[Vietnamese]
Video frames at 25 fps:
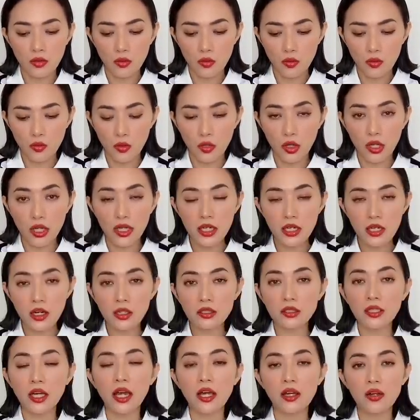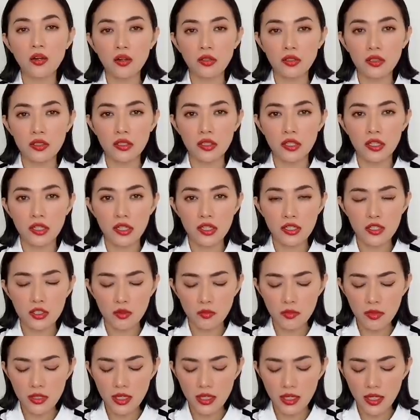của cái cơ thể con người
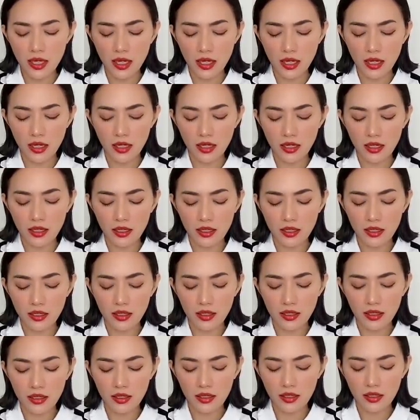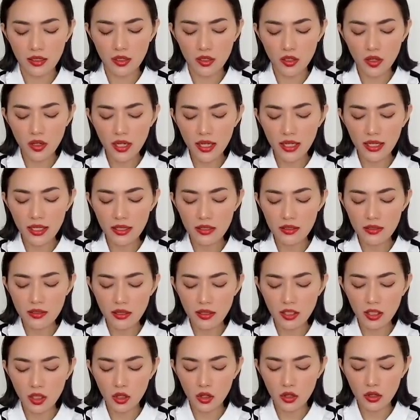giống như là nó là cái
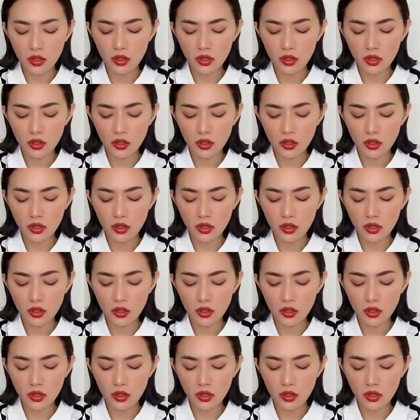nơi